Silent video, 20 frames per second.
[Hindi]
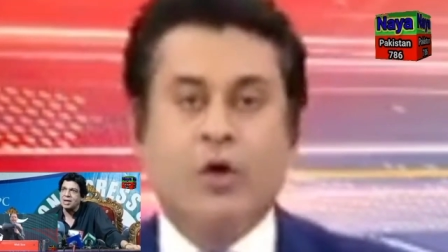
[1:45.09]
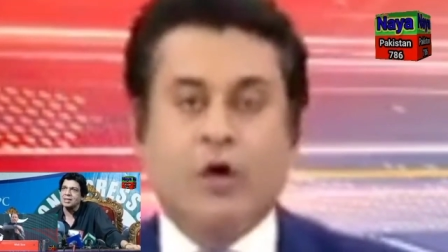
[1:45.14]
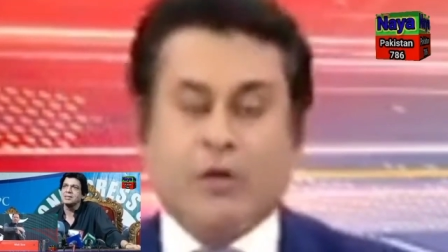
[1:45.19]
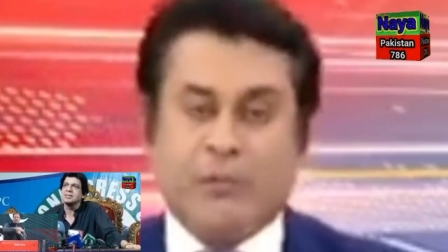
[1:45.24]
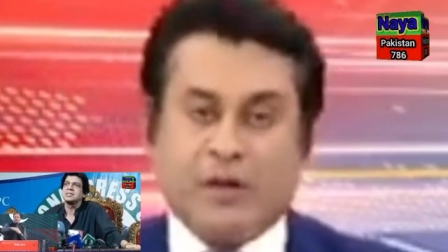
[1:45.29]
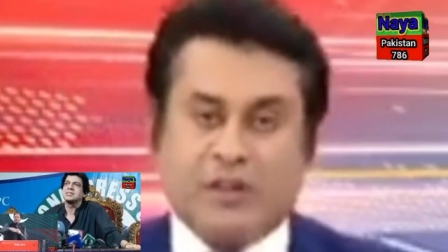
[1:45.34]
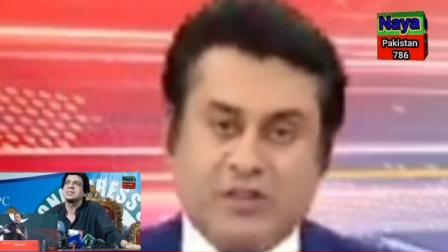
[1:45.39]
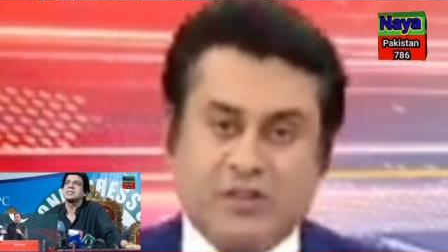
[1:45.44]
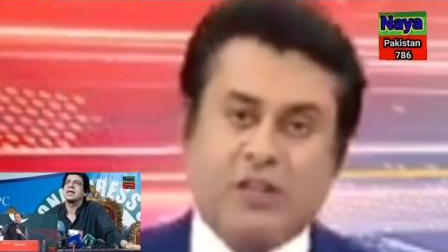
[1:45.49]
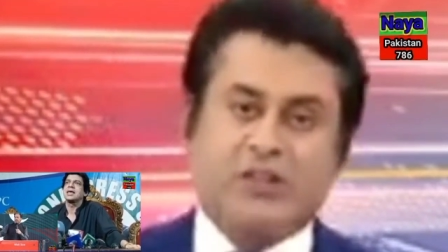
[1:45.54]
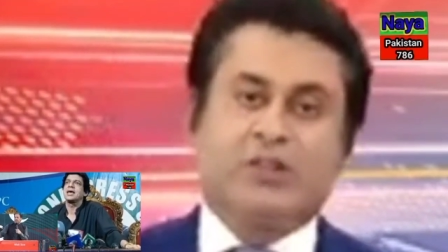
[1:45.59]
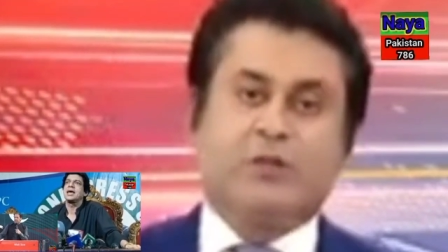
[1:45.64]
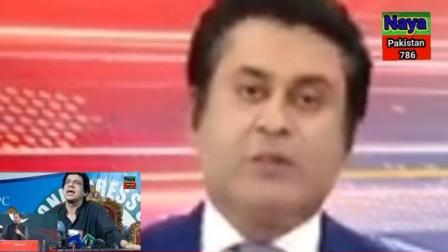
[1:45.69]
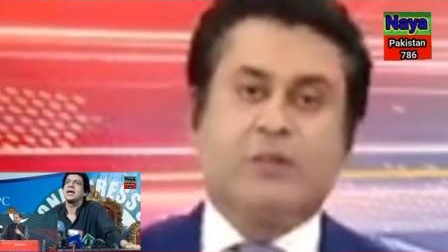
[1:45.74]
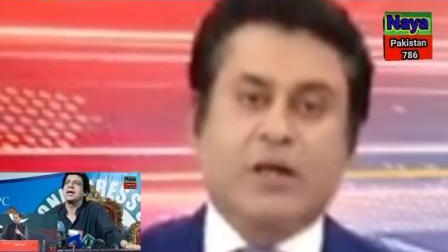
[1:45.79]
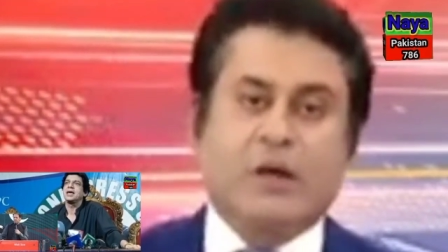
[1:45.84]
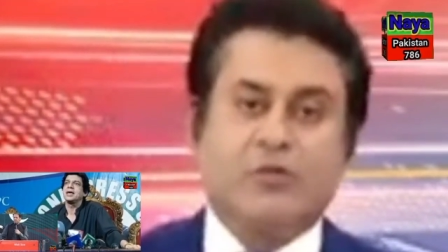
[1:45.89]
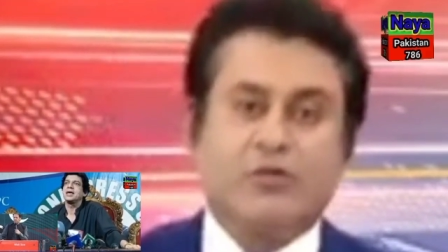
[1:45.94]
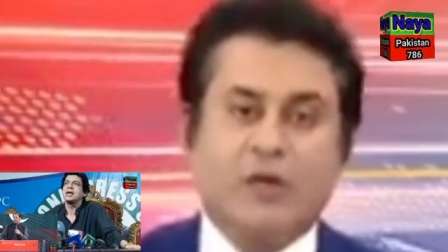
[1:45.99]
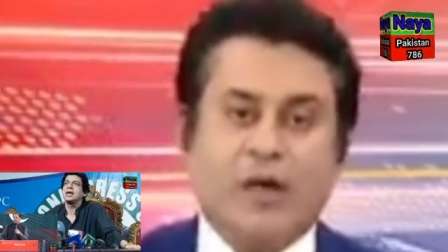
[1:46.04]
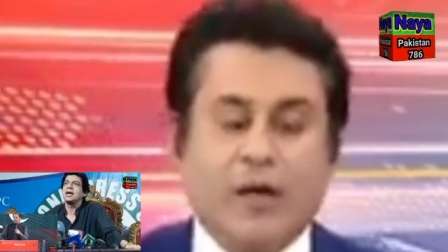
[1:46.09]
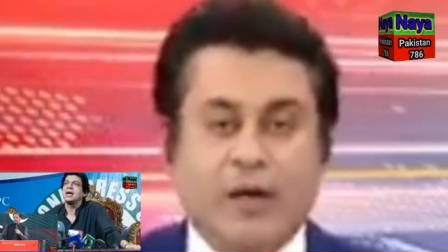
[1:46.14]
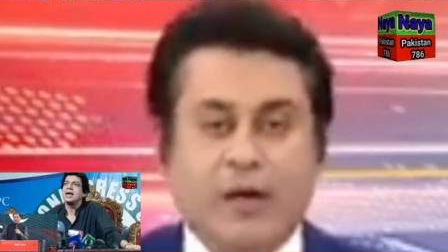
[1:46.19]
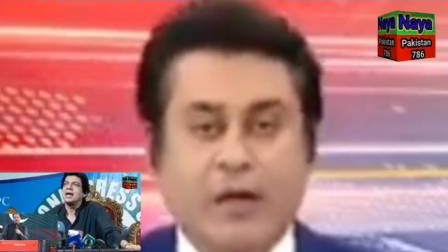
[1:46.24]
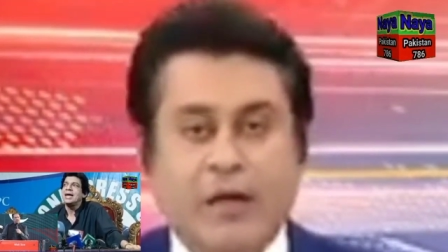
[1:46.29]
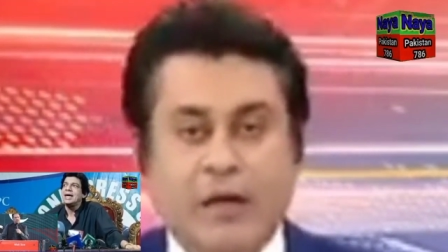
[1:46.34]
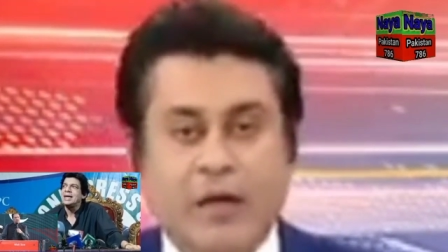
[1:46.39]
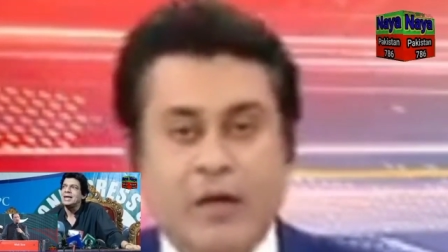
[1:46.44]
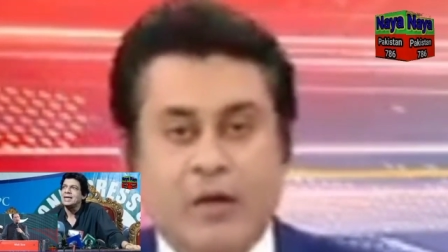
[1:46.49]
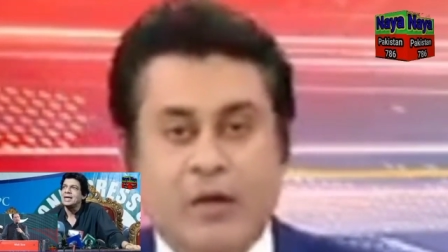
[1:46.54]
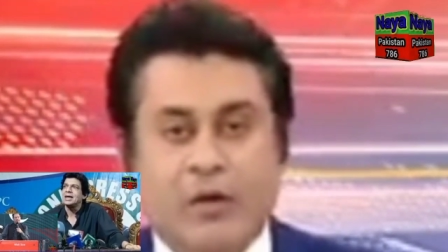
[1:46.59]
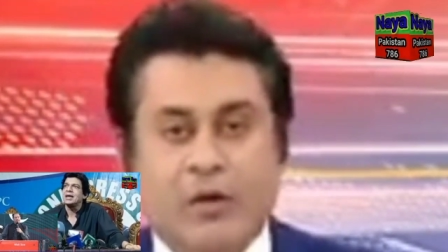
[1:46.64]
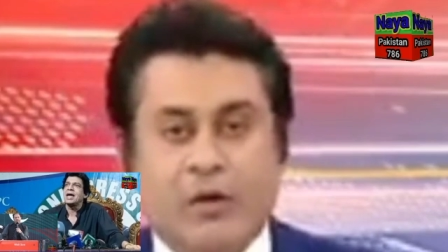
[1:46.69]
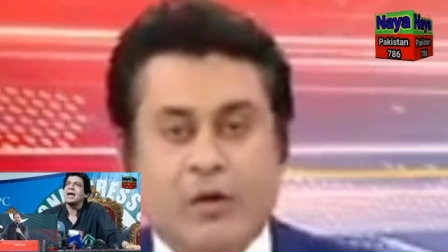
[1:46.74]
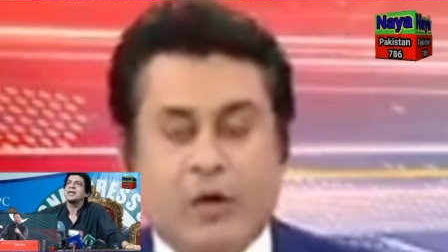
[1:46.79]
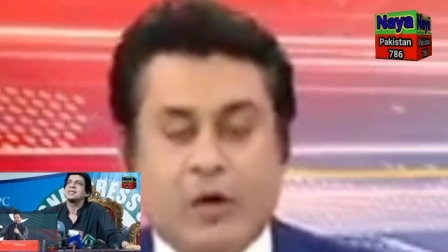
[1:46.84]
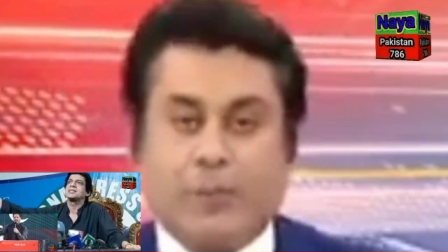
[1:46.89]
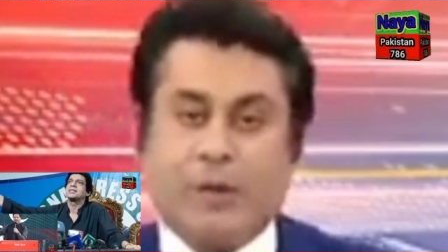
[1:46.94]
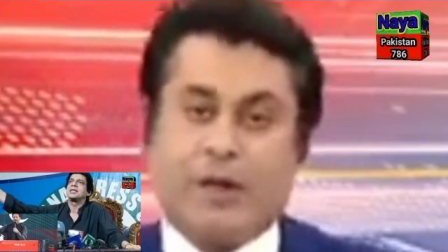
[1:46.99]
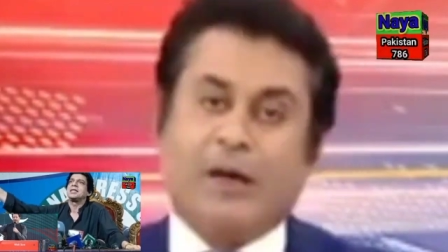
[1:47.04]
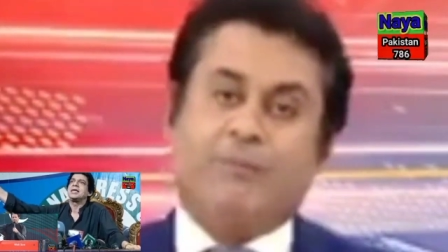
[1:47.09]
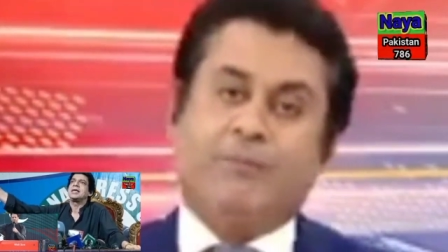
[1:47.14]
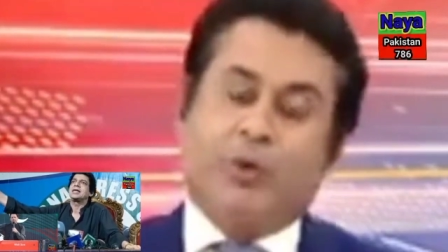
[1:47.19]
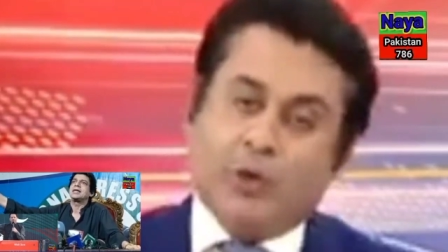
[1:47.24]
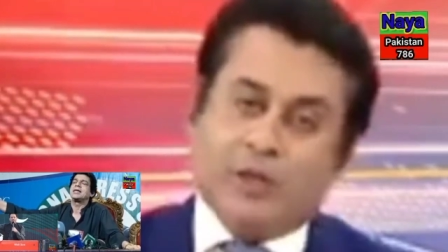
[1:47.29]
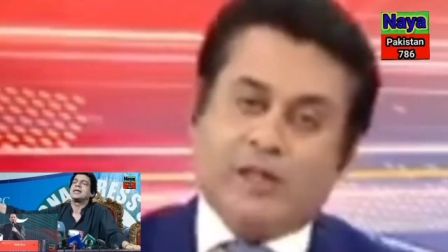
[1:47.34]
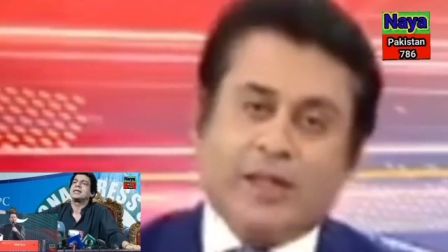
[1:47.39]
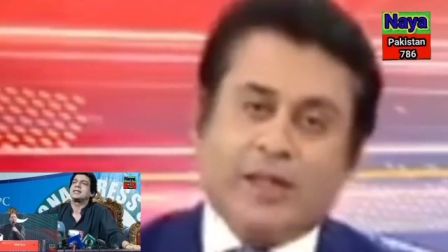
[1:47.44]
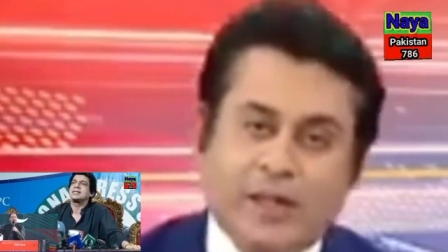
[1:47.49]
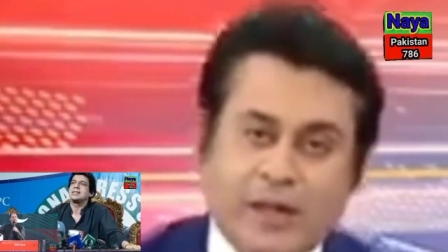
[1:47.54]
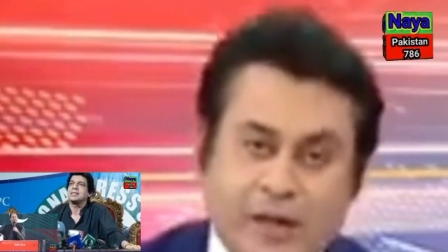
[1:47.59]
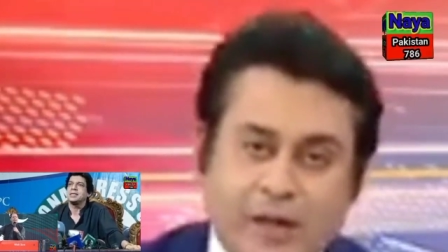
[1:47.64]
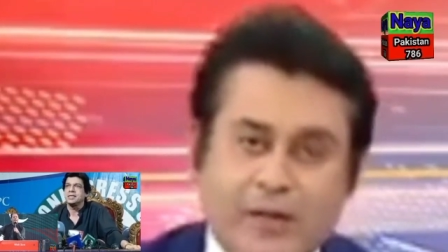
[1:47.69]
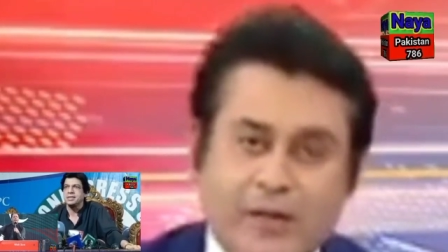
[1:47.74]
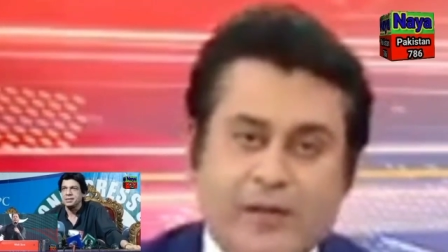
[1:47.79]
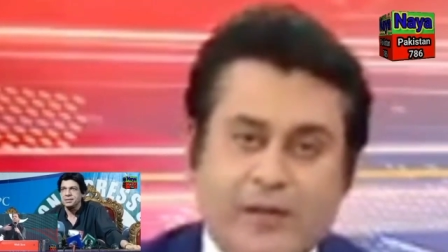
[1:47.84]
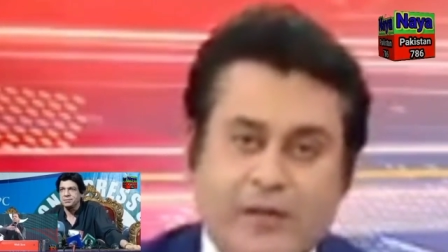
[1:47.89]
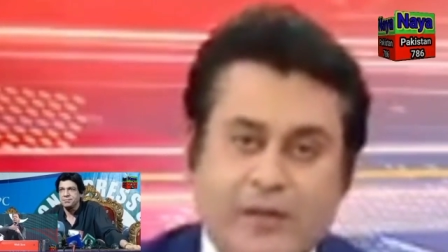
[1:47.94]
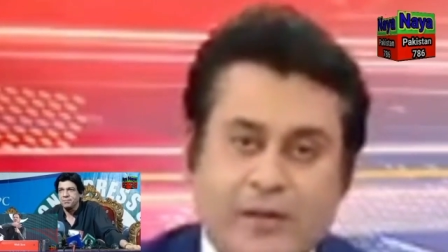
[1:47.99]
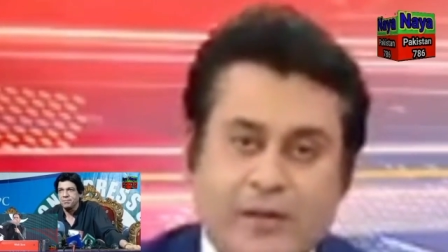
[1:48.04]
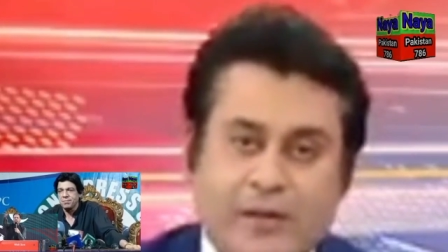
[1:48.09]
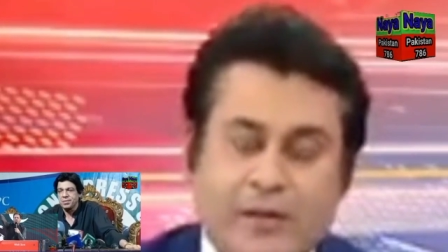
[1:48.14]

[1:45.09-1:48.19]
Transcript: और मैं सच बताऊंगा और फिर आप बोलते क्या है